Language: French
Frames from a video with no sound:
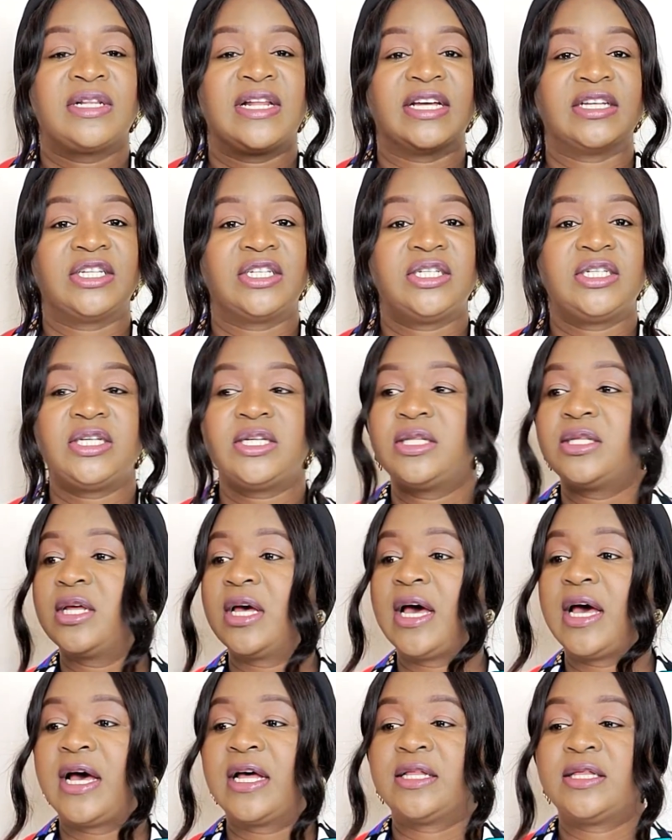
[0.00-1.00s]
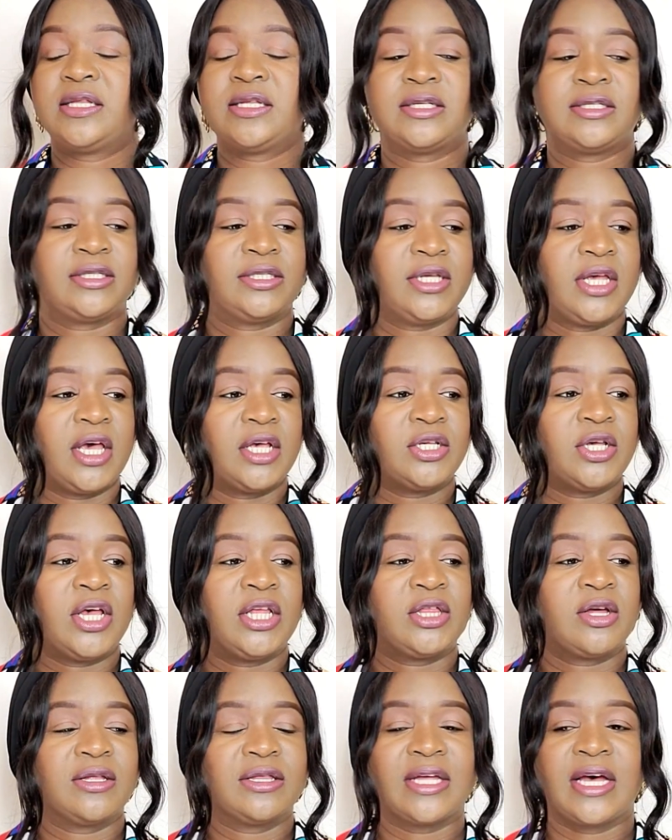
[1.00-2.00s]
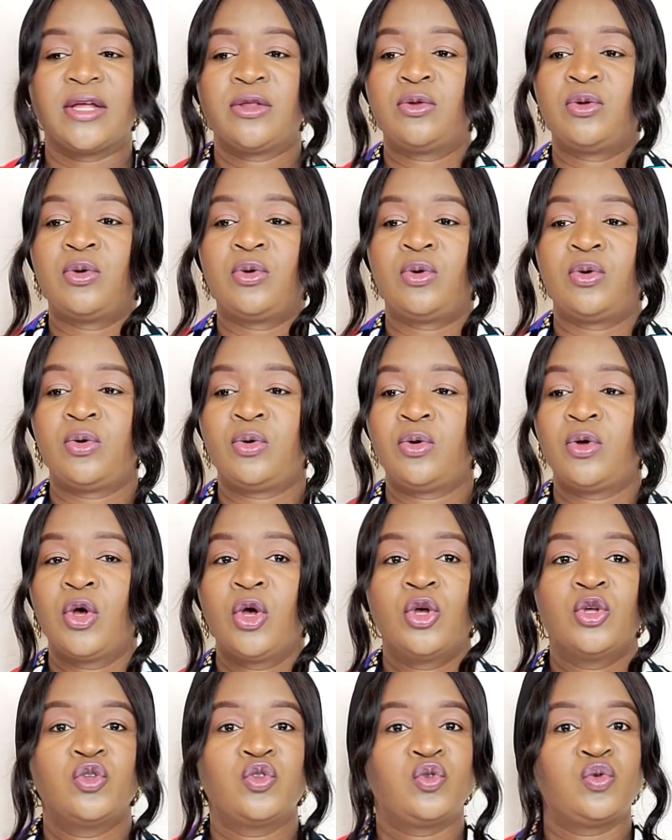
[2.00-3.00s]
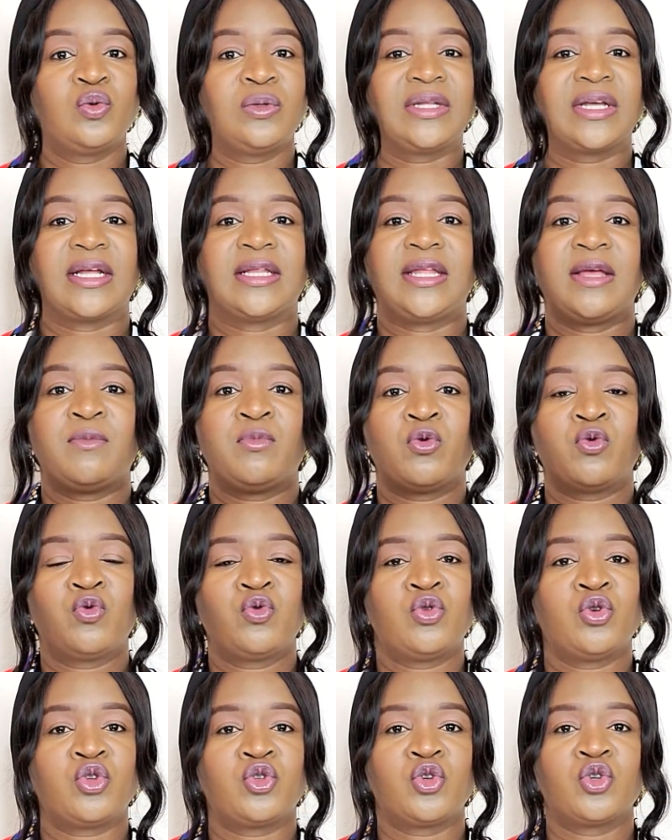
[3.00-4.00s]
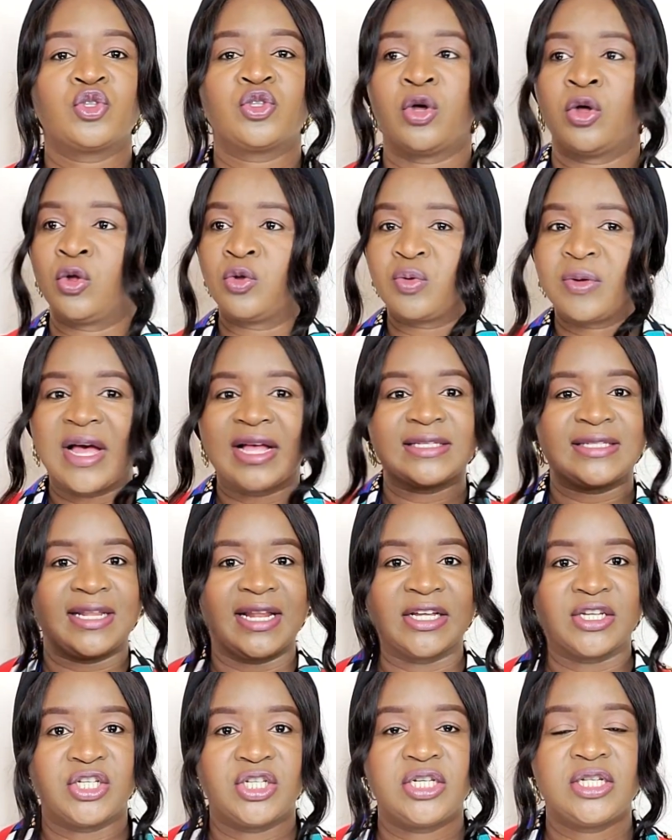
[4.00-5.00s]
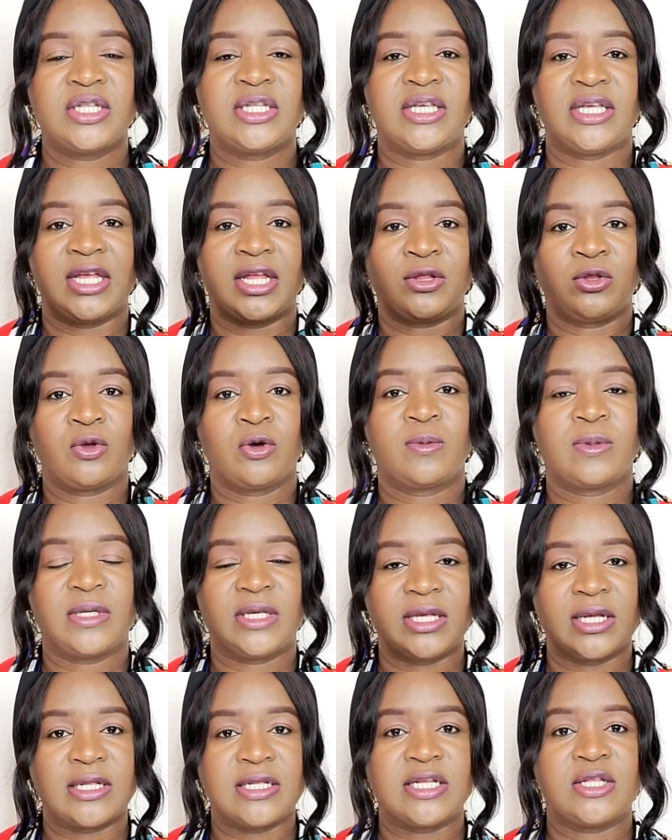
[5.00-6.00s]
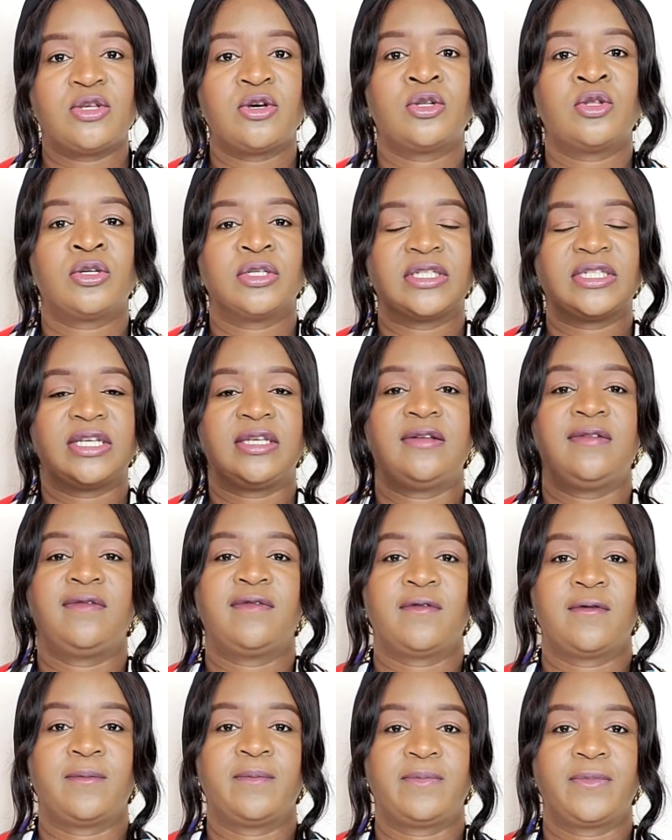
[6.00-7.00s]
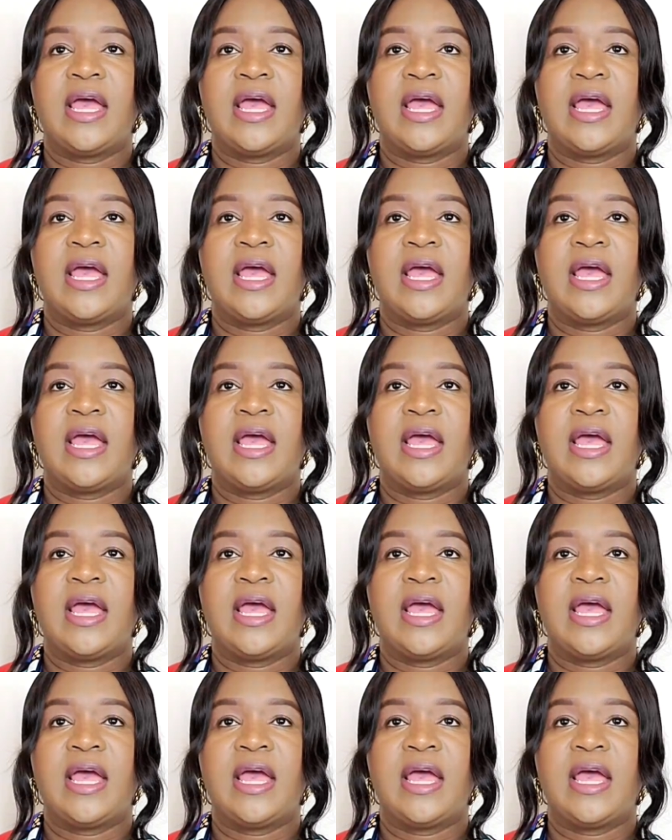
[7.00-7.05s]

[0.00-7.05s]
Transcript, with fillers: La Chine a, est en train de sous-traiter beaucoup de choses. En tout cas, c'est la Chine qui est top, qui est leader dans ce qu'ils font.